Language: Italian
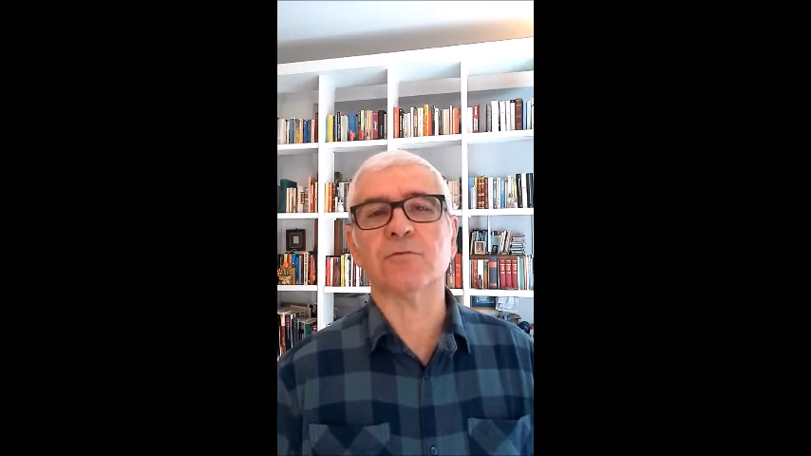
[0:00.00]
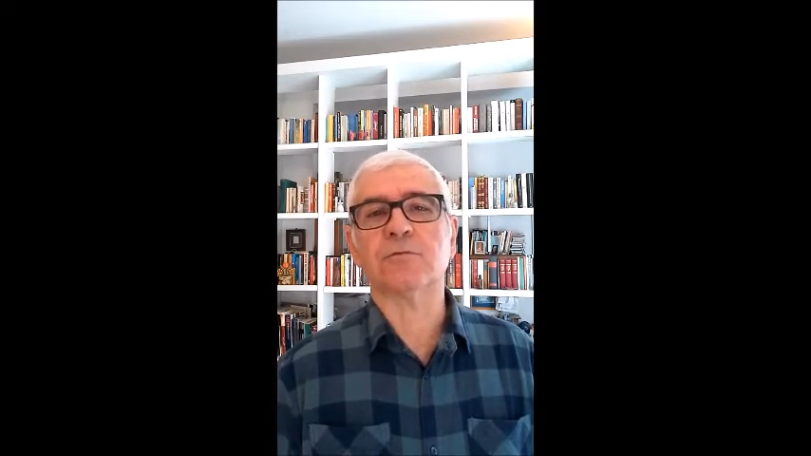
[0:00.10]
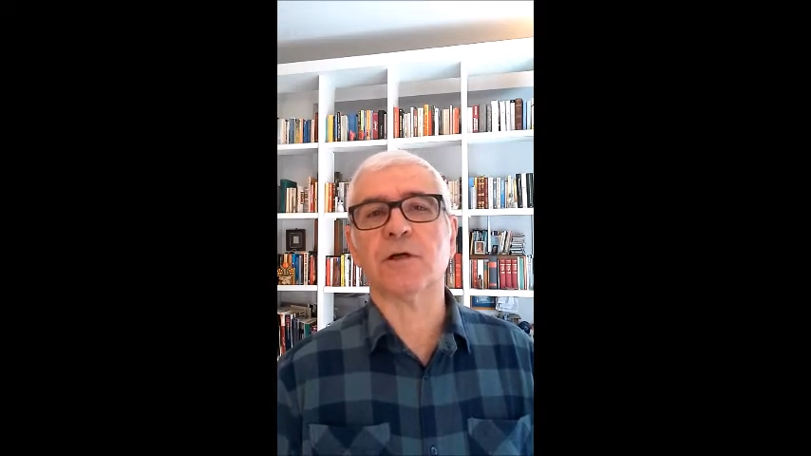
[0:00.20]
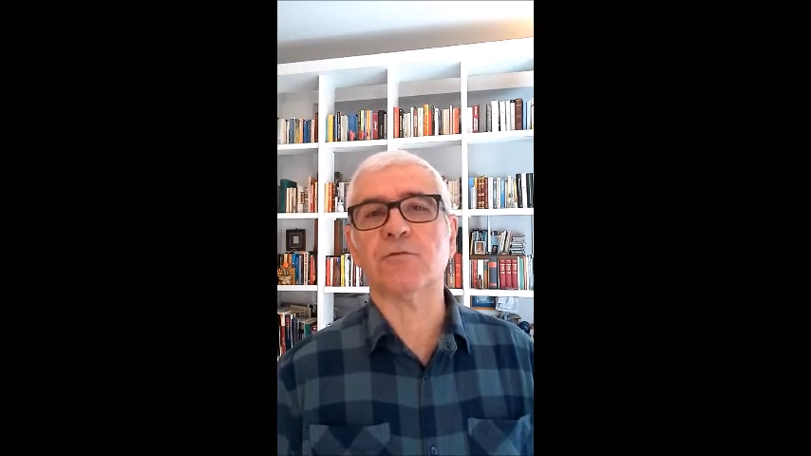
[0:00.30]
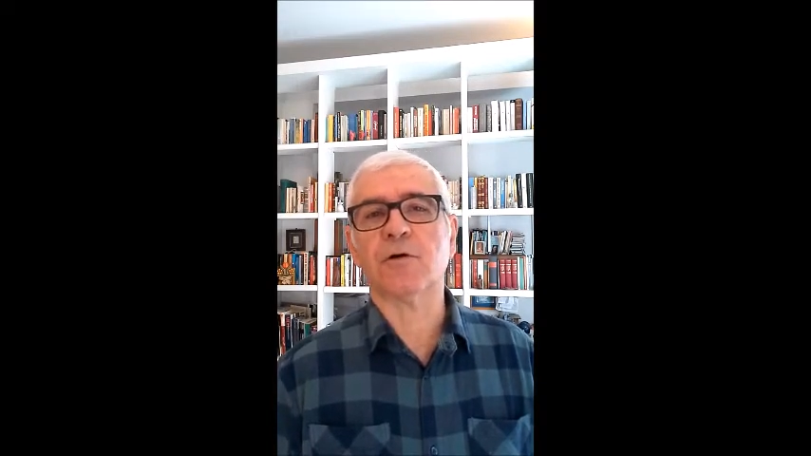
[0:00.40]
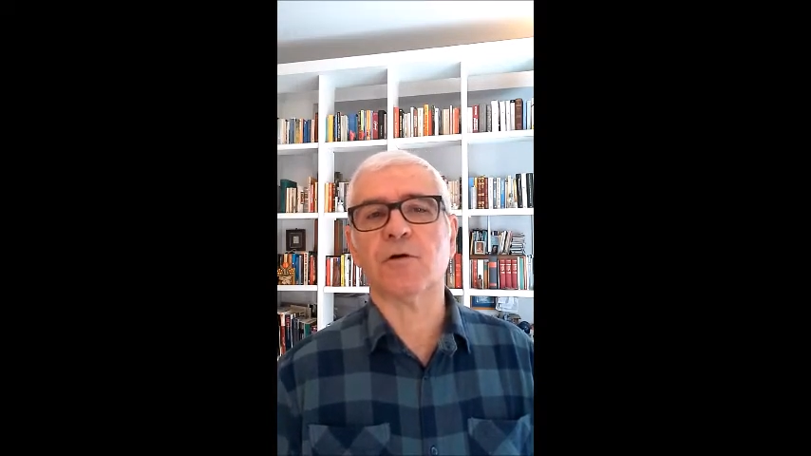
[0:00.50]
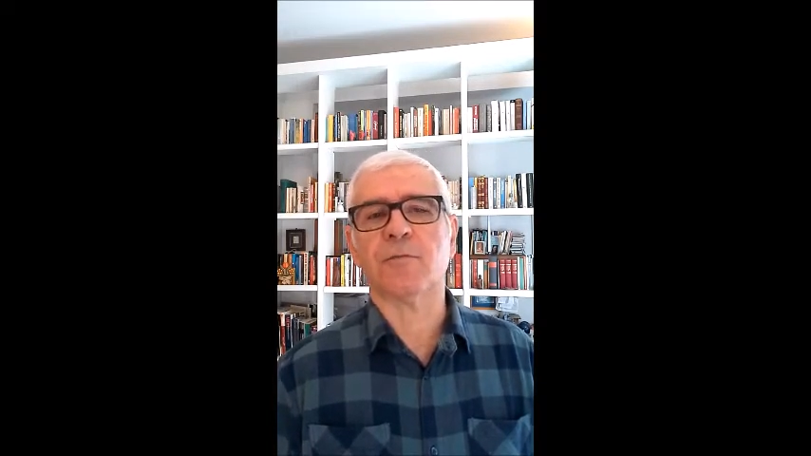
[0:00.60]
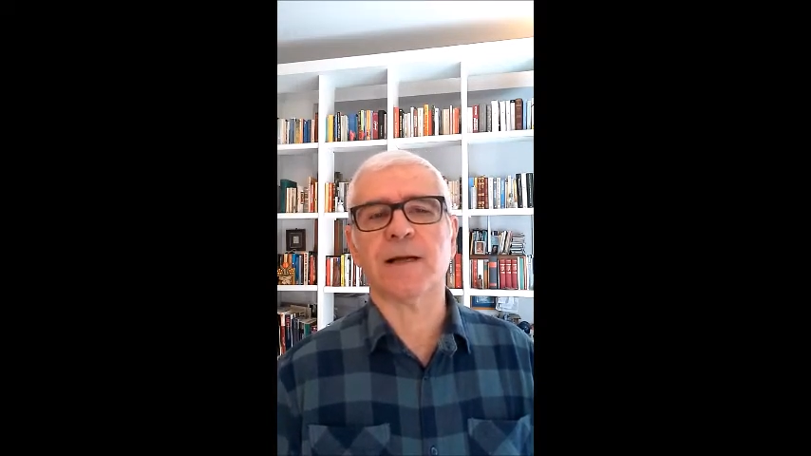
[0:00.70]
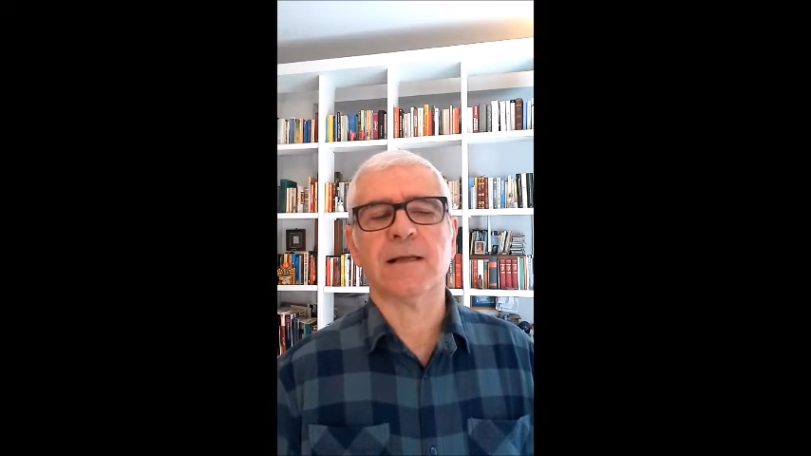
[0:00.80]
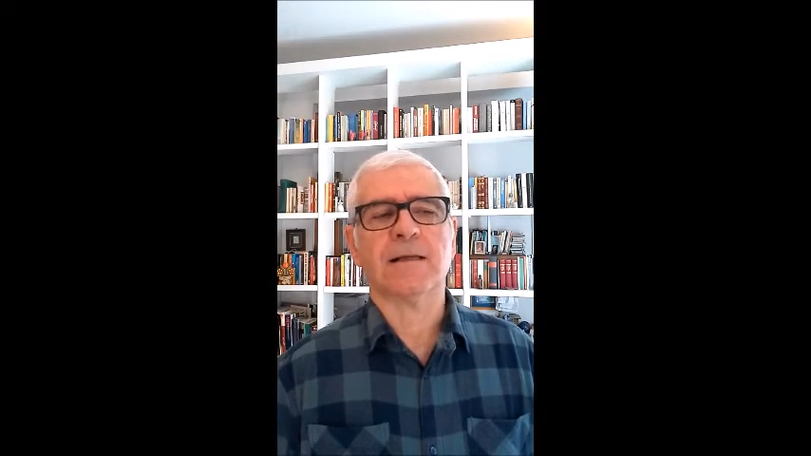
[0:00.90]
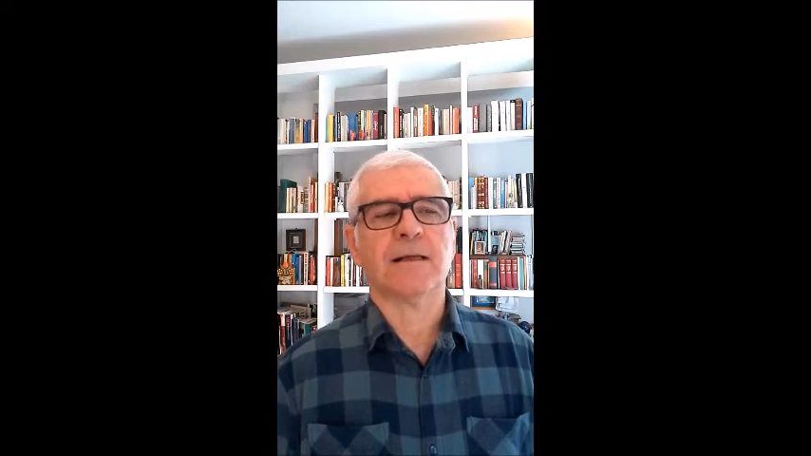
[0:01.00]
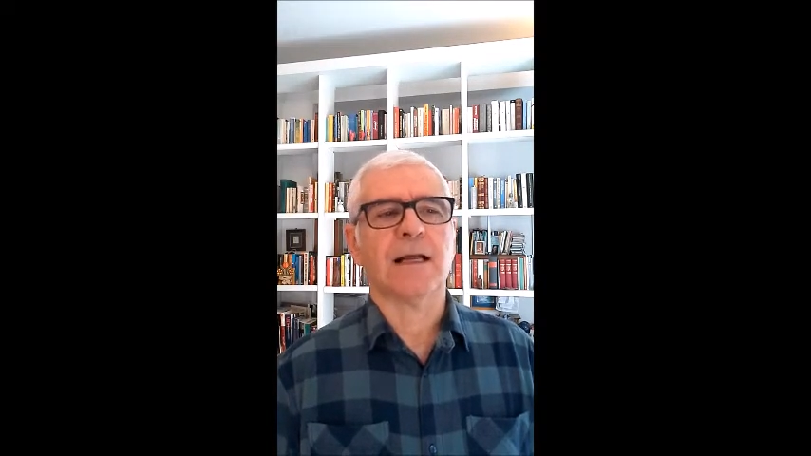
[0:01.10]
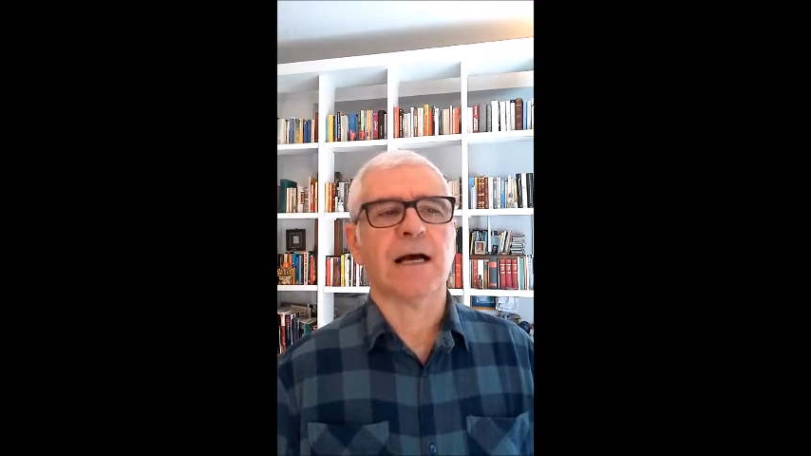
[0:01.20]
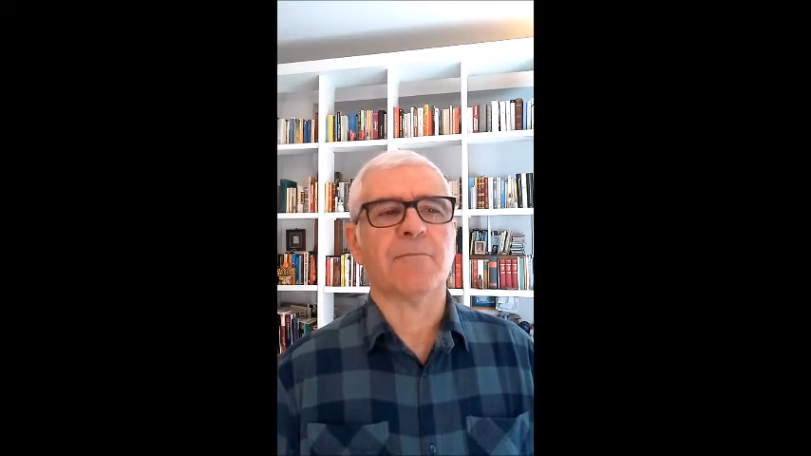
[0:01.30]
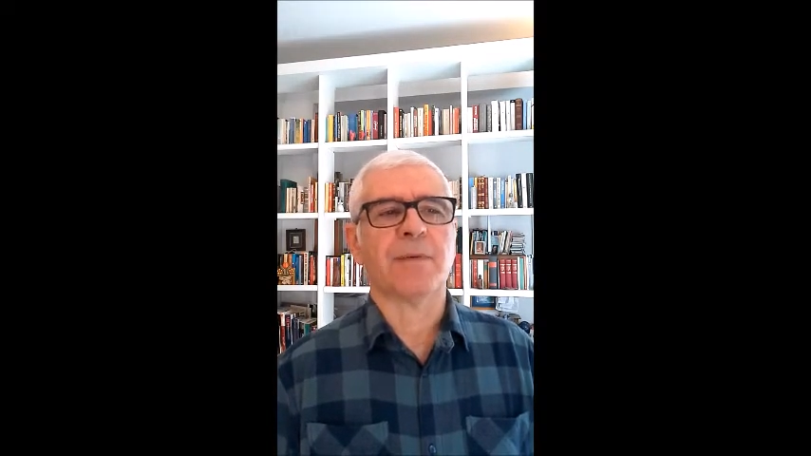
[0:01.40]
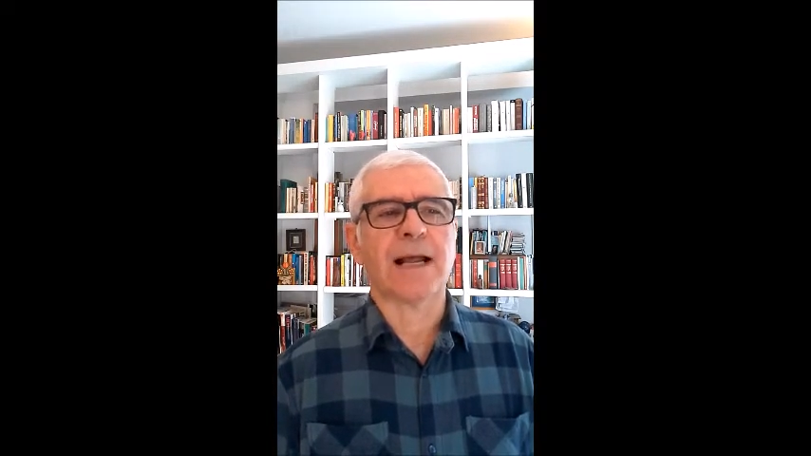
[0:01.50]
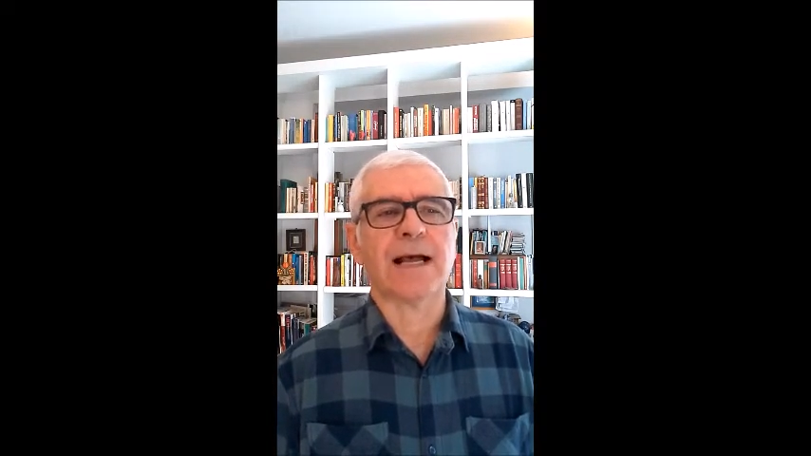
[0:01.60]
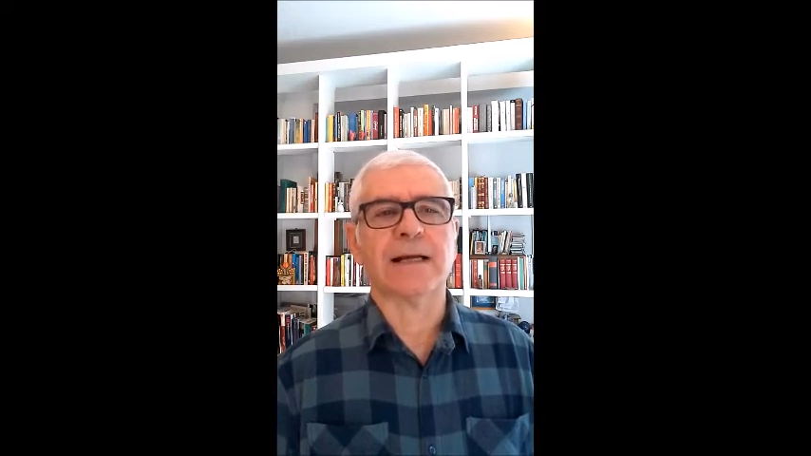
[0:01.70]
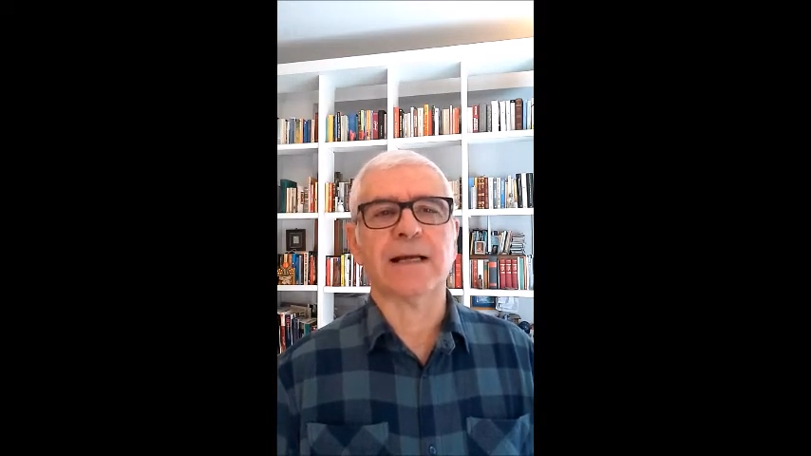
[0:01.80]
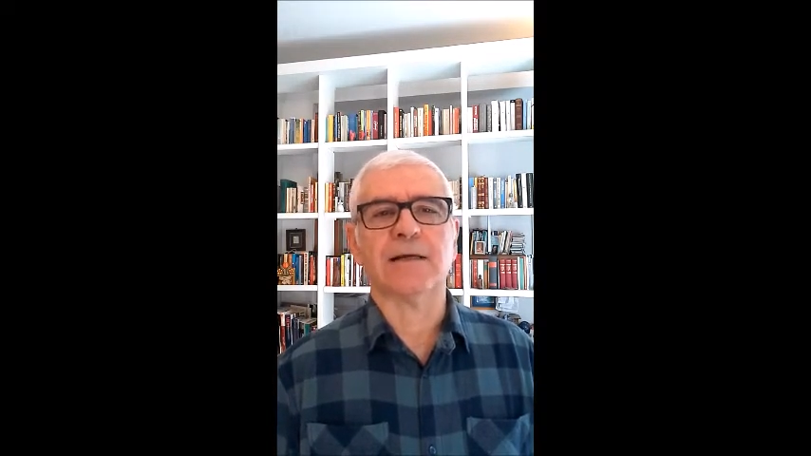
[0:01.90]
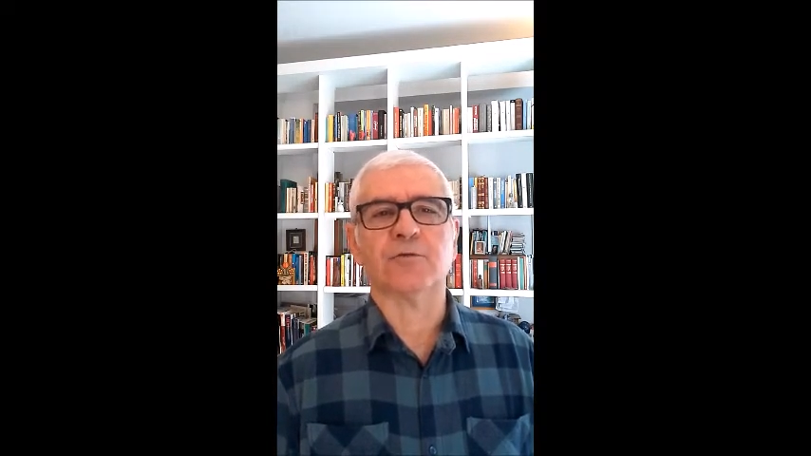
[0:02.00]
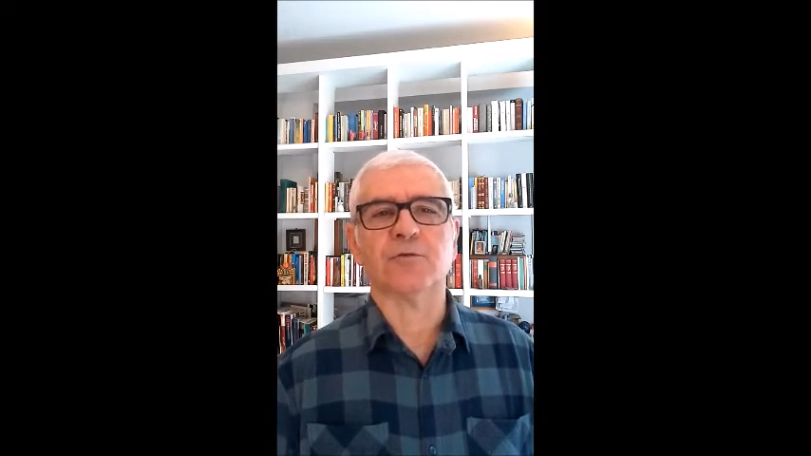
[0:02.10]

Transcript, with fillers: tutta Europa, a Praga, a